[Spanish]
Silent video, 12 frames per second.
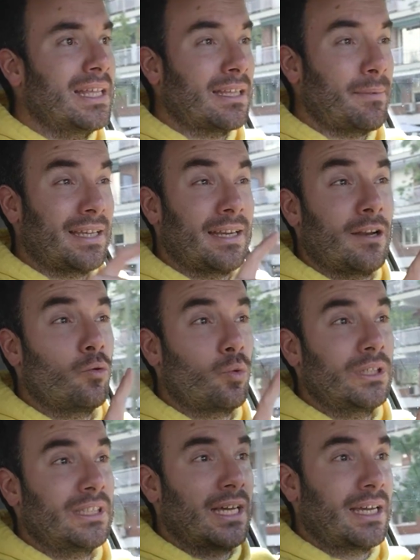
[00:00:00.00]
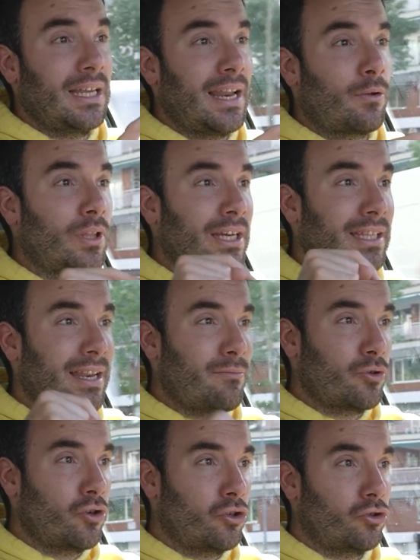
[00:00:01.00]
También hay que tener en cuenta que la ruta que
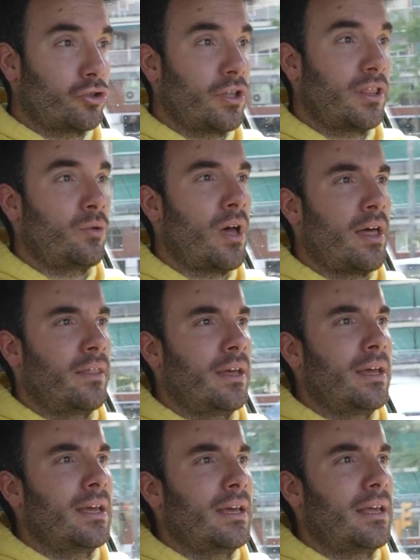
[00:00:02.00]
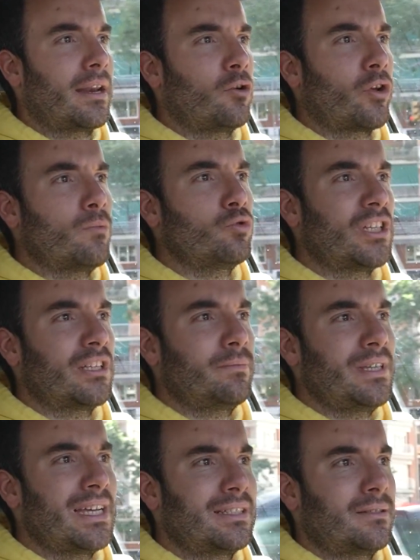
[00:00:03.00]
tenemos nosotros en ciudad recorre muchas
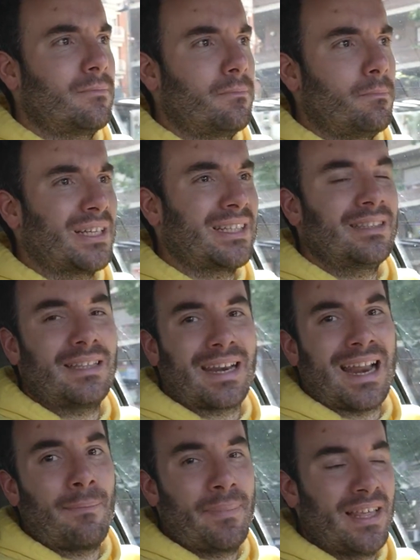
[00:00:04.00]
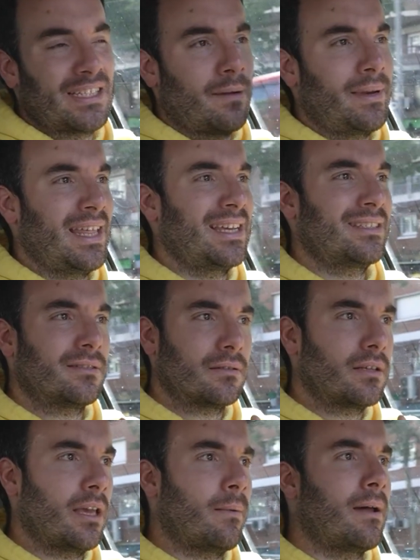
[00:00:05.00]
vías bastante rápidas, avenidas
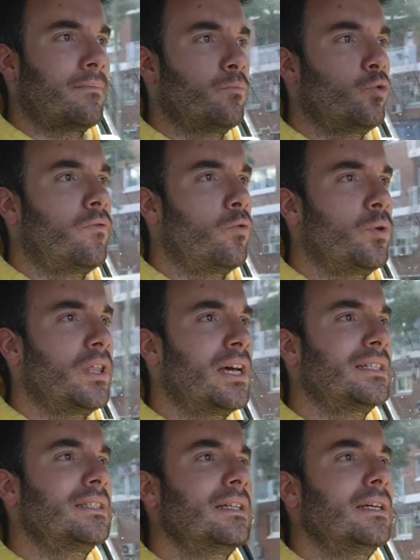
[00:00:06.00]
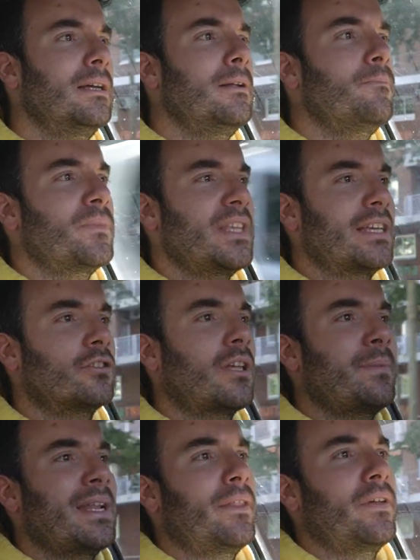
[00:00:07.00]
que van muy fluidas y eso
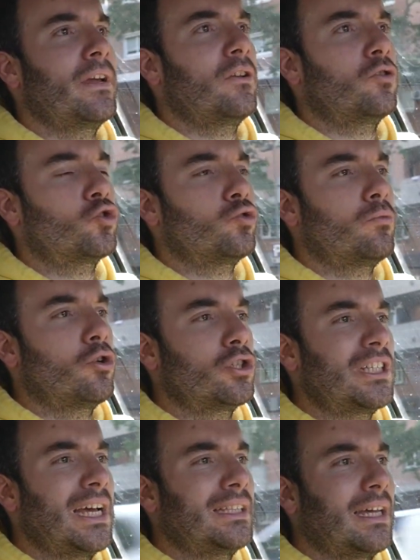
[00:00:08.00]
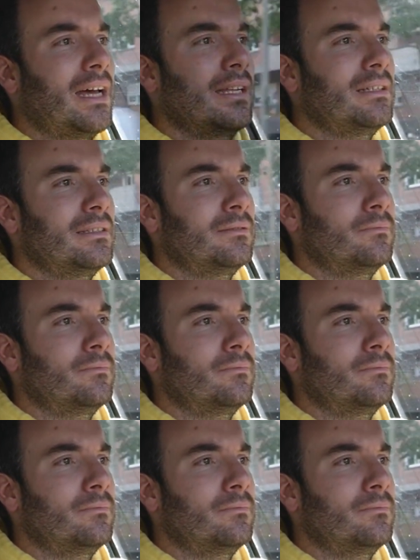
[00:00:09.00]
también hace que el consumo no sea tan,